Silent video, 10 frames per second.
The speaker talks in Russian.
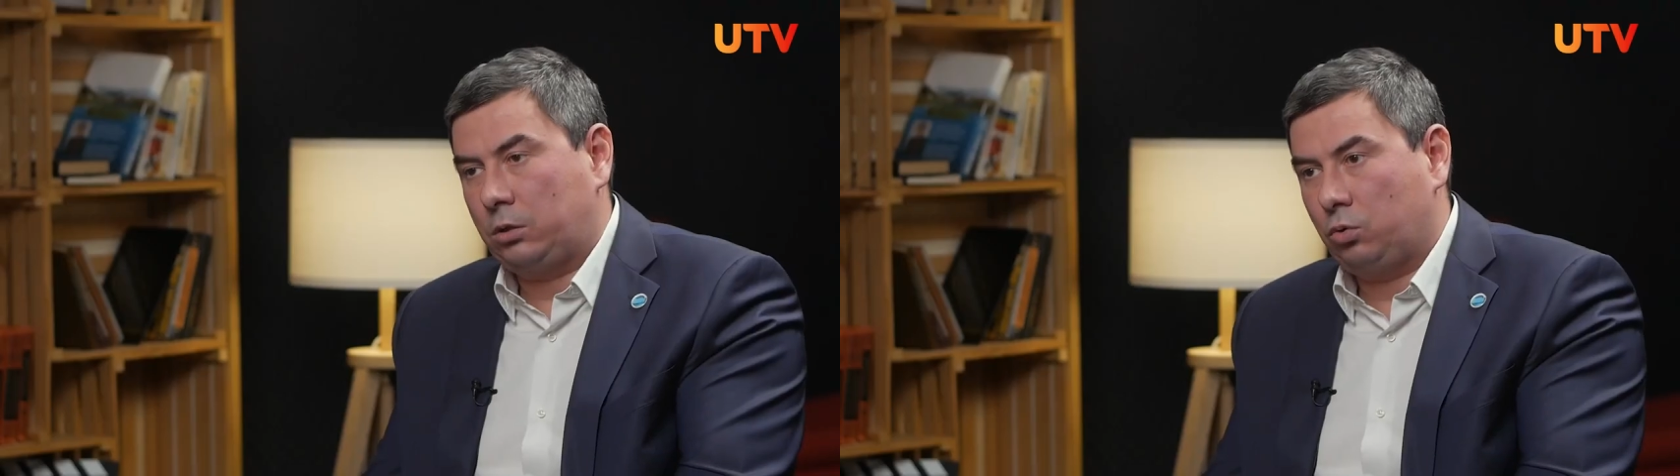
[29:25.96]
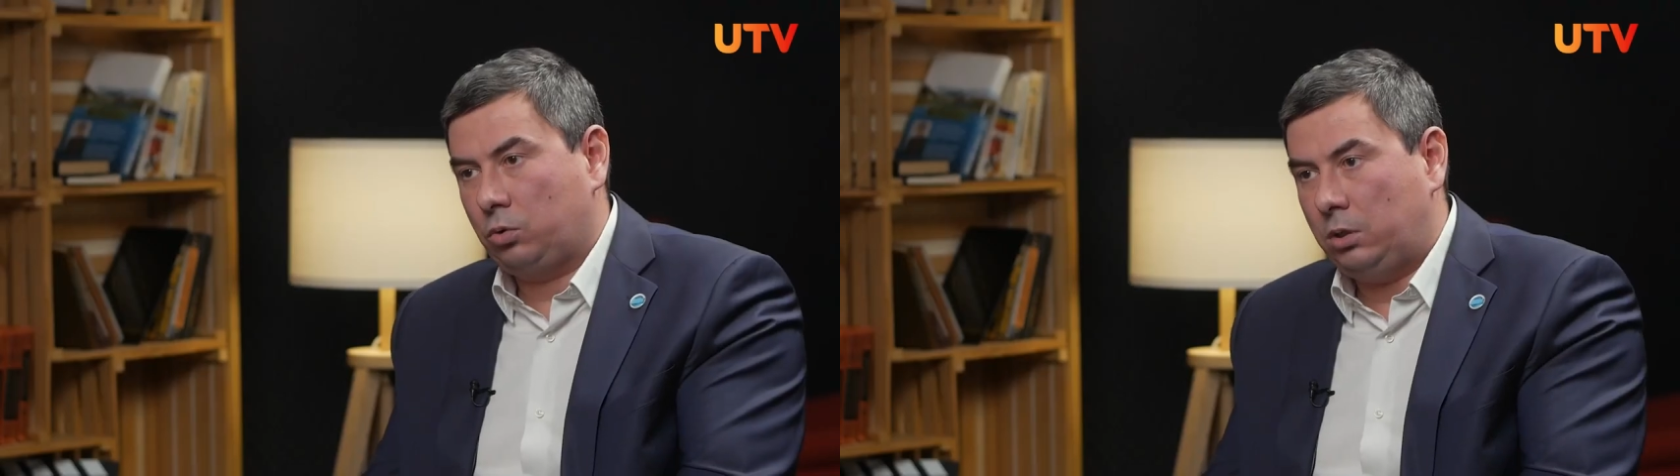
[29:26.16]

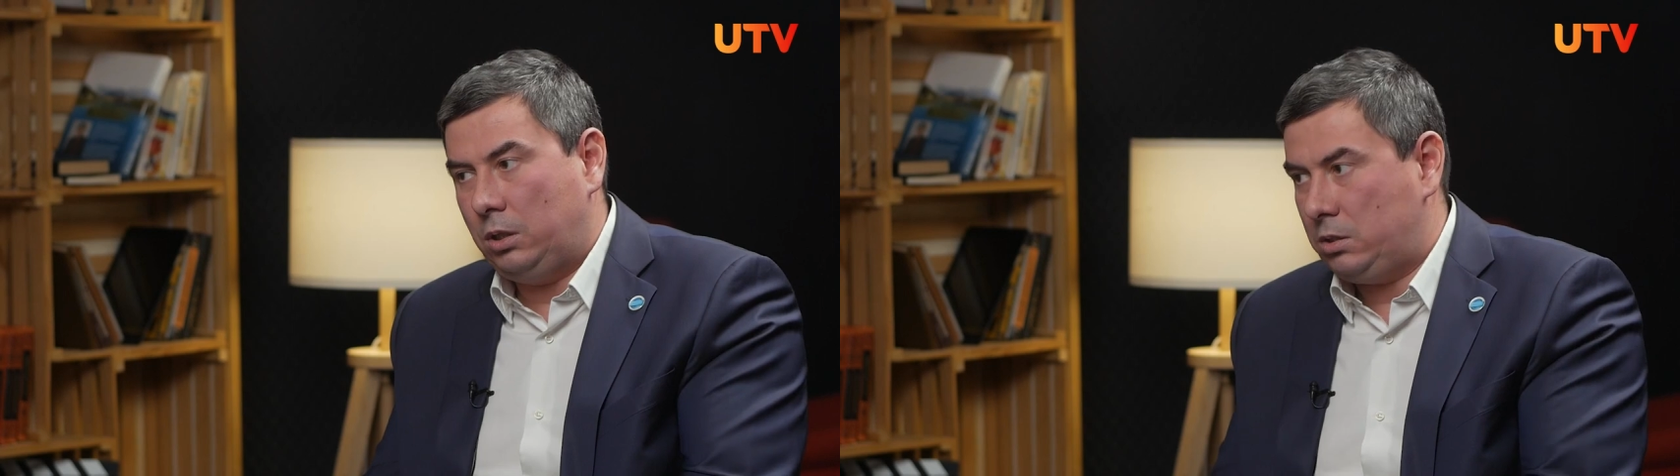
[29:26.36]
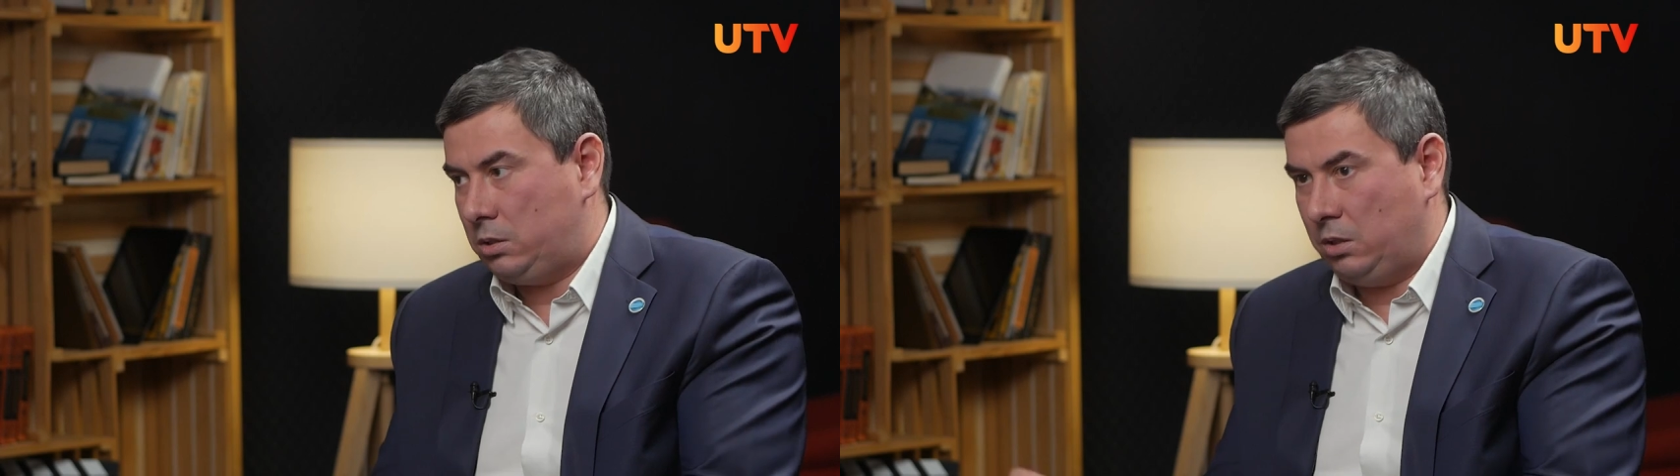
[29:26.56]
который
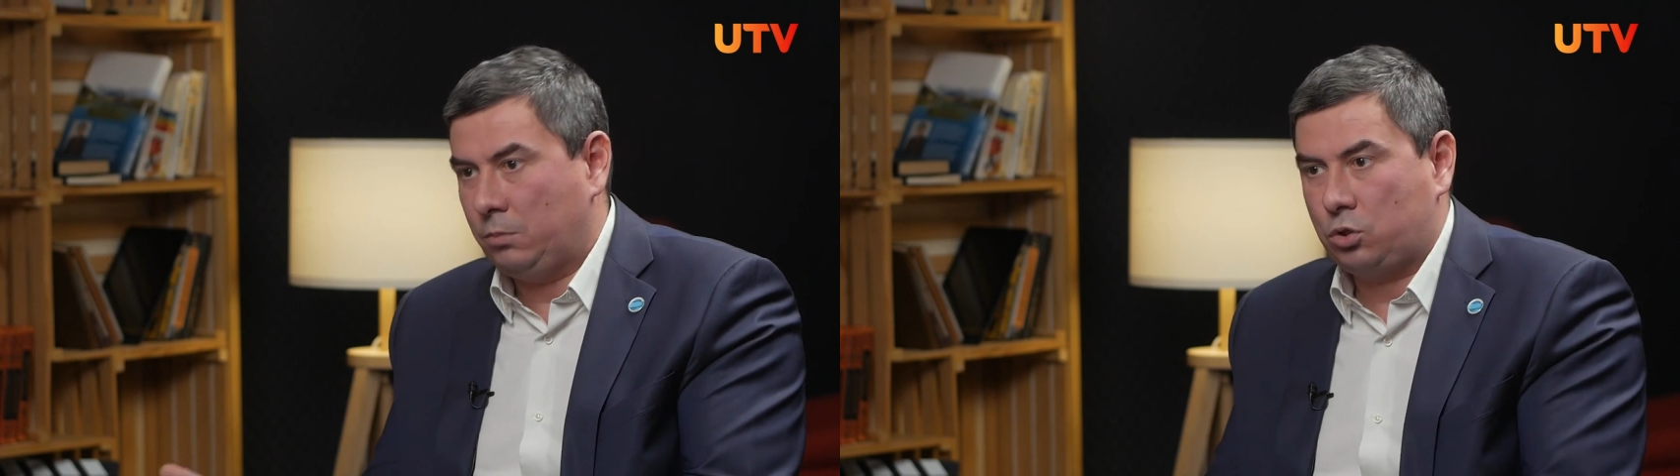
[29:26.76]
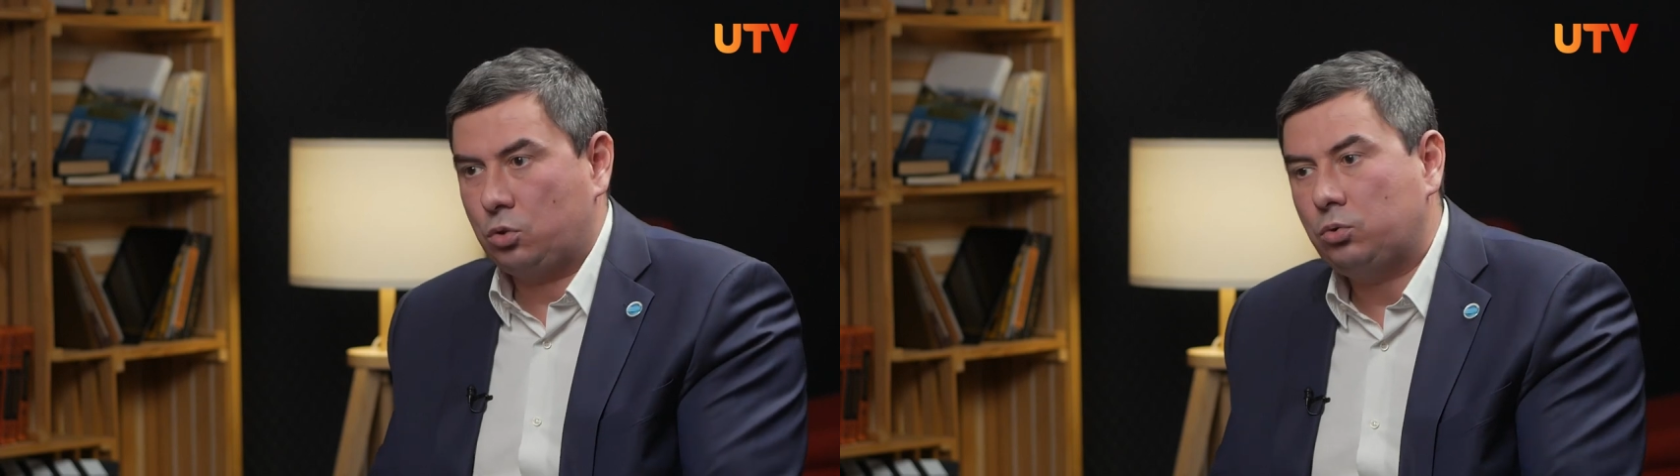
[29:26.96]
есть, те
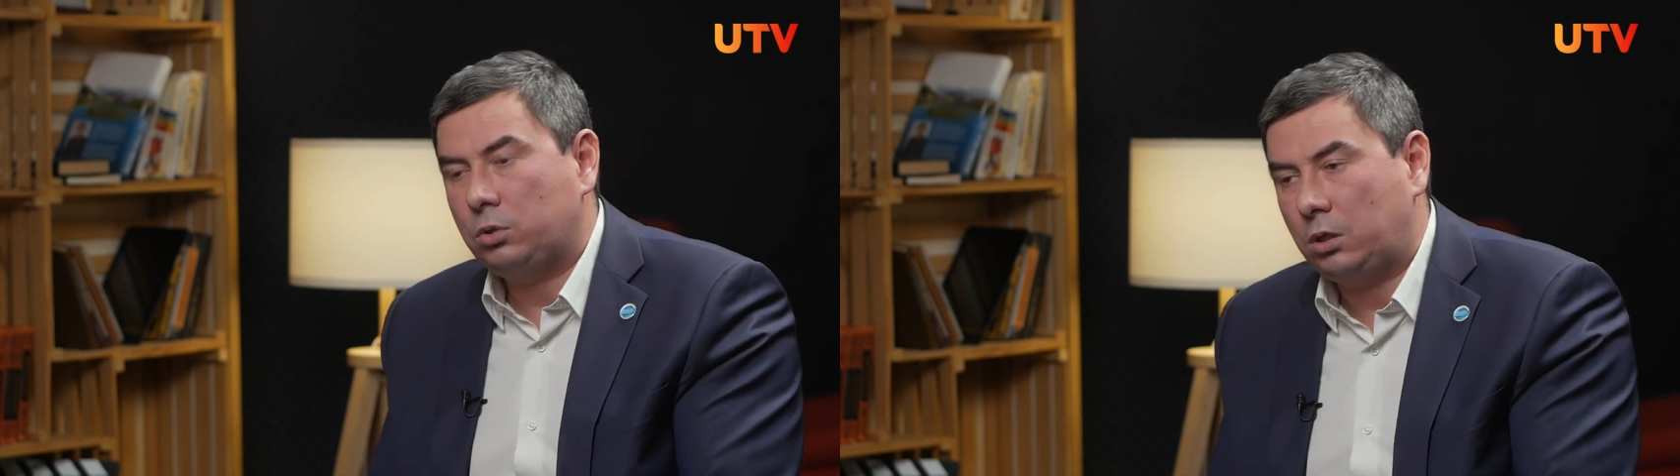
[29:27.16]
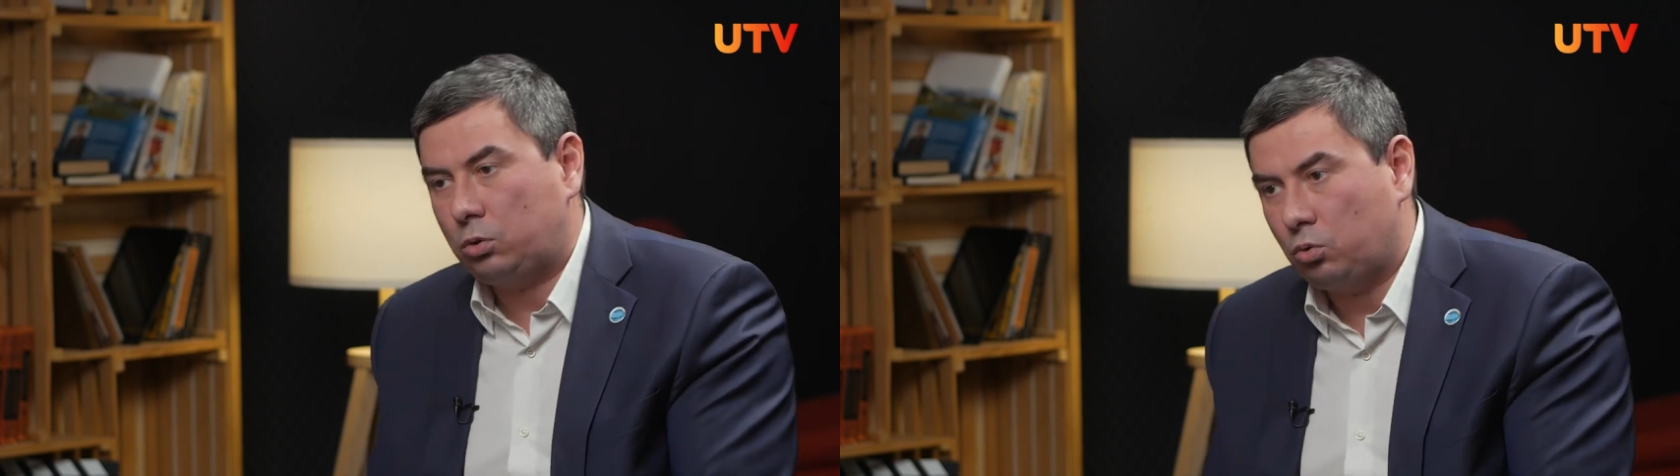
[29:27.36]

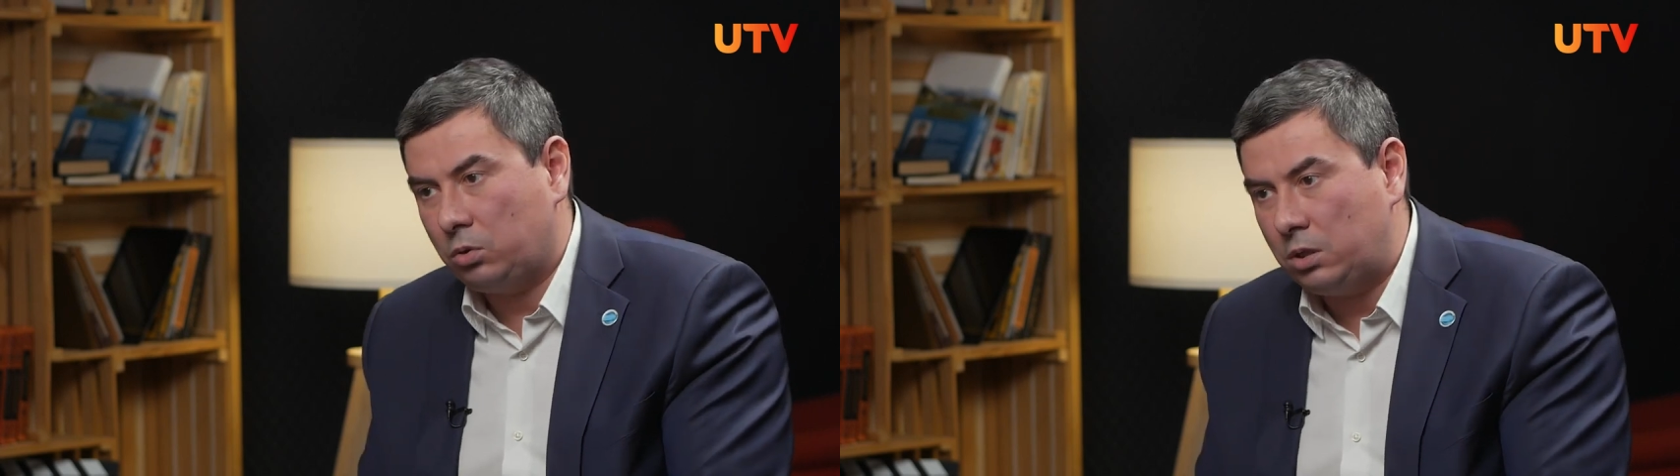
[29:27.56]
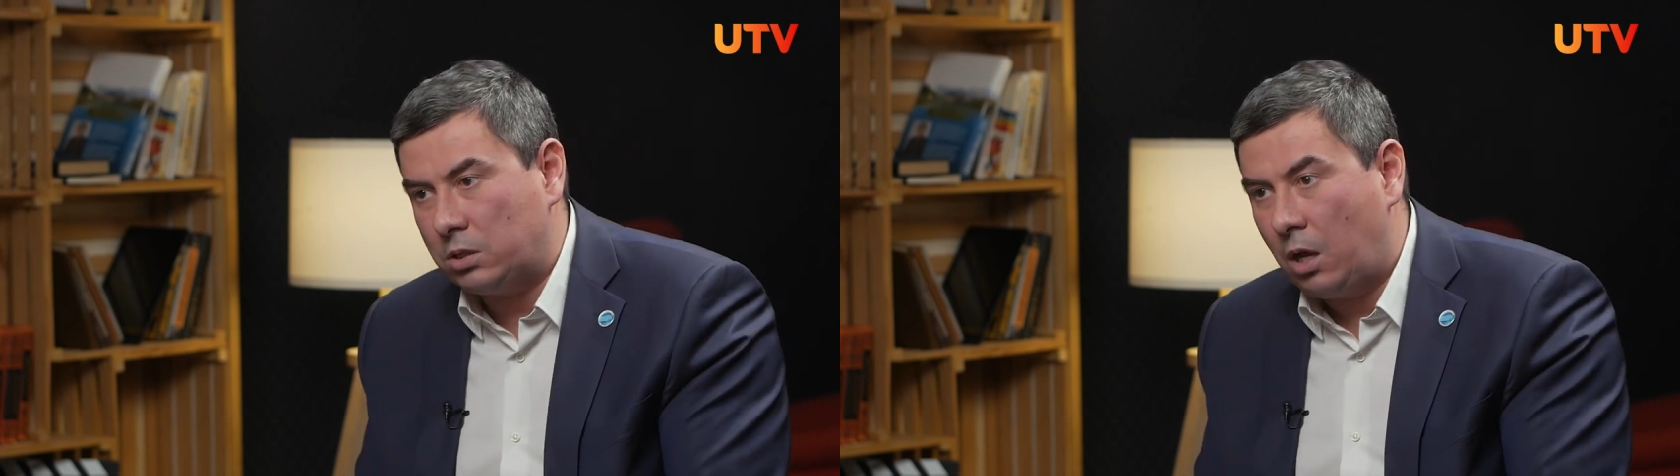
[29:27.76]
маршруты,
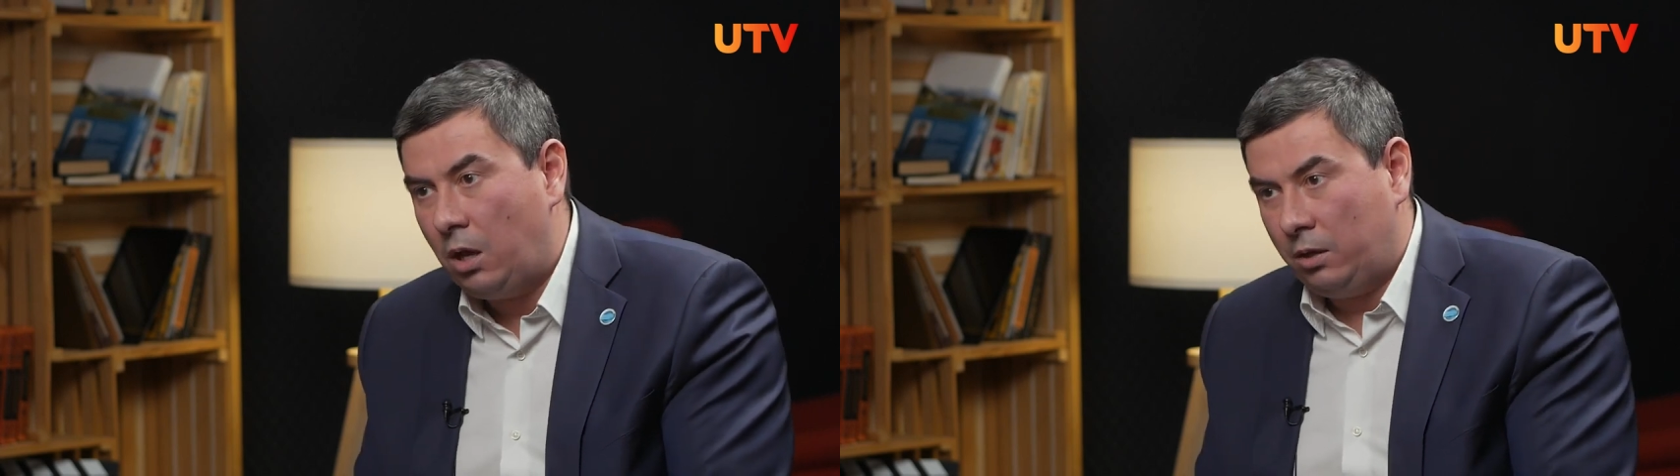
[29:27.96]
которые есть,